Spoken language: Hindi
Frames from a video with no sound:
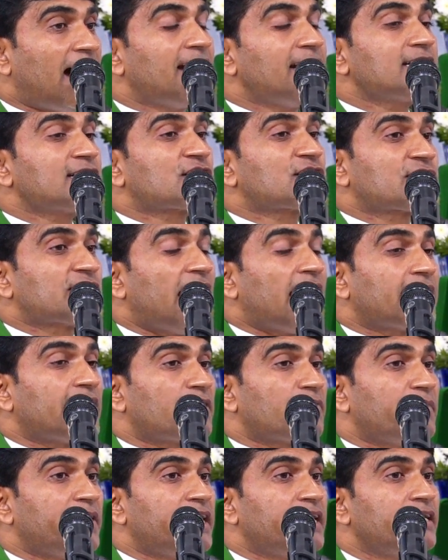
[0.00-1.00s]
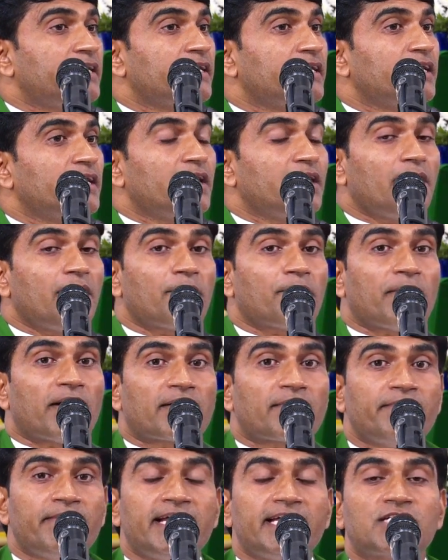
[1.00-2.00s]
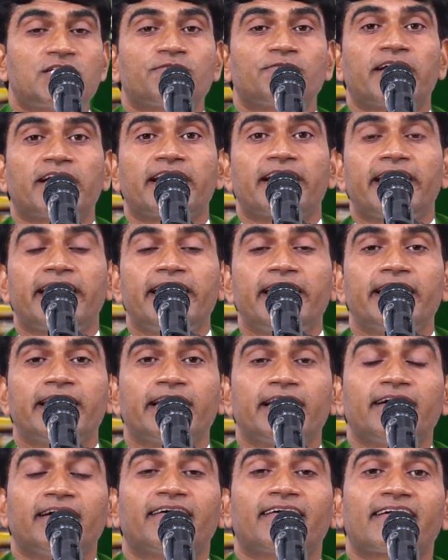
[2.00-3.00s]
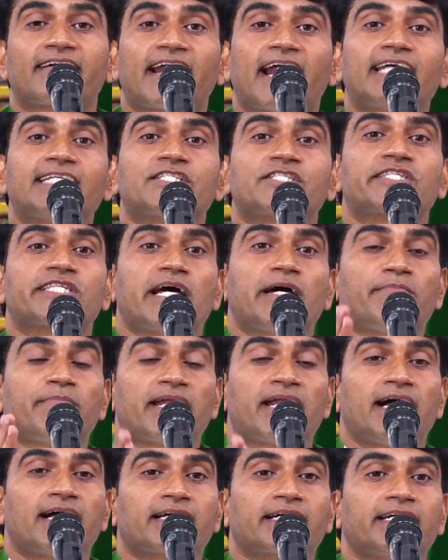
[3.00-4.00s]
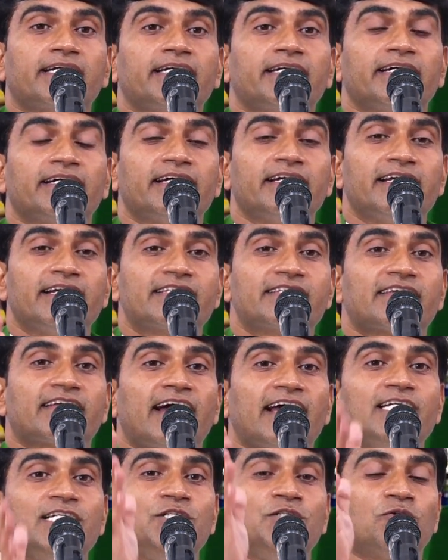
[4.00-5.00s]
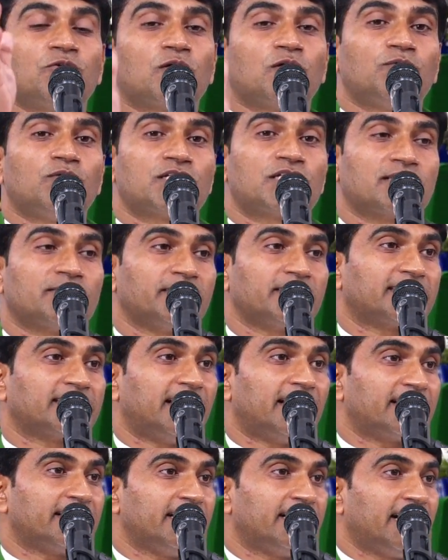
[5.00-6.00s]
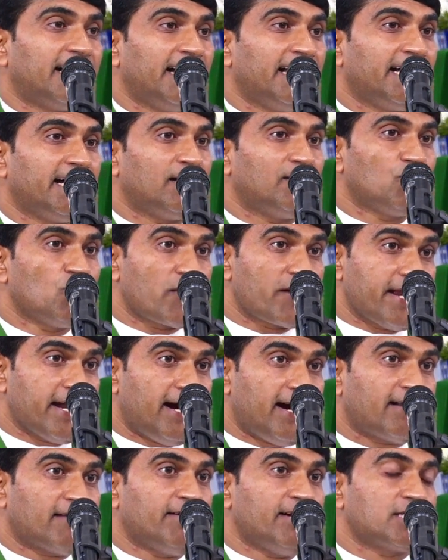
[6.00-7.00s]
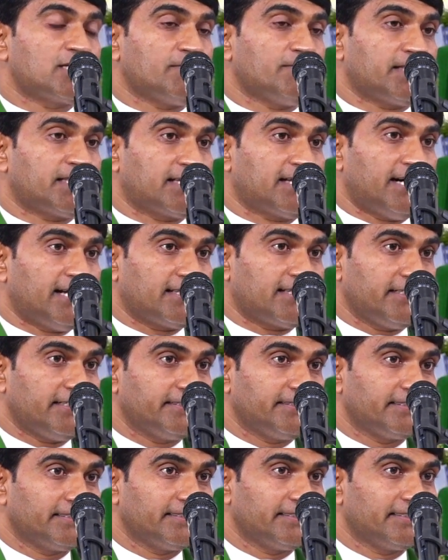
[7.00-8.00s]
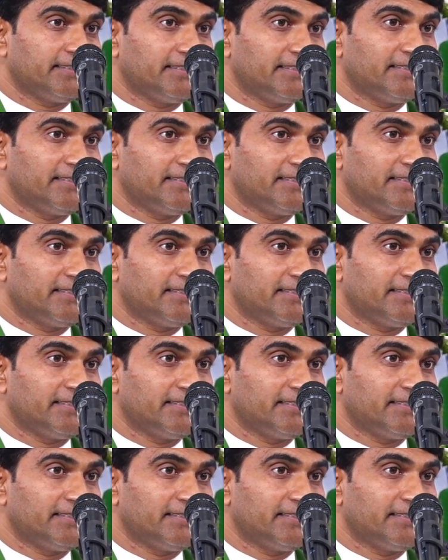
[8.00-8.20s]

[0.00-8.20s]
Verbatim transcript: लाल सागर में परमेश्वर ने रास्ता बनाकर इसराइलियों को वो चमत्कार दिखाया वो ग्यारहवा चमत्कार था